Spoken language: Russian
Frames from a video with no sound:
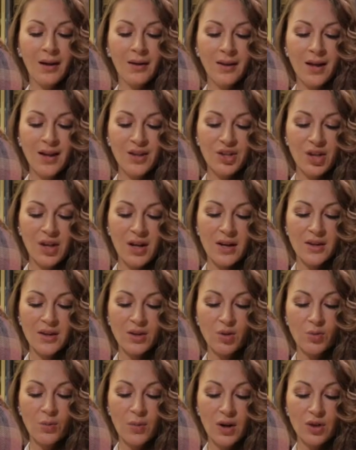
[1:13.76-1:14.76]
Начали они
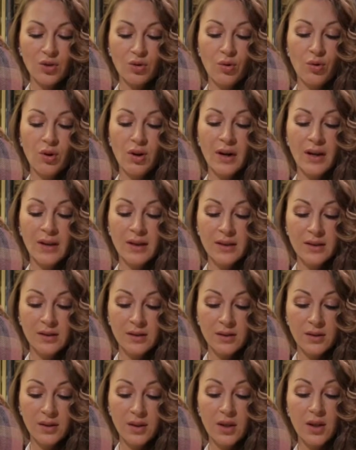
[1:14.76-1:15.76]
рубашку
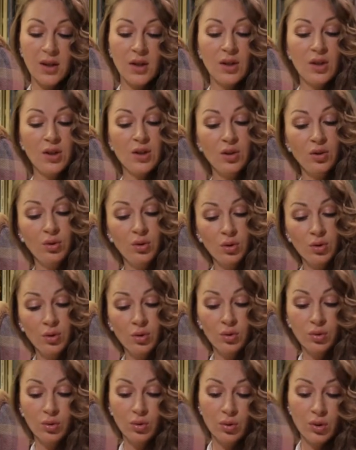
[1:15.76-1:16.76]
кроить, и никто
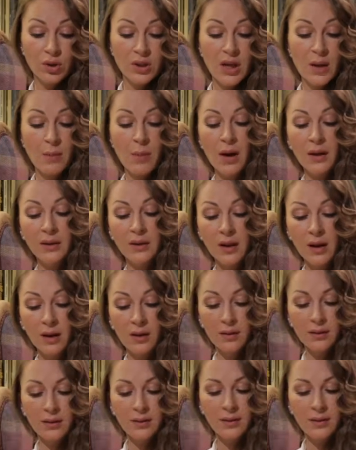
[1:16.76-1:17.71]
друг друга не обогнал.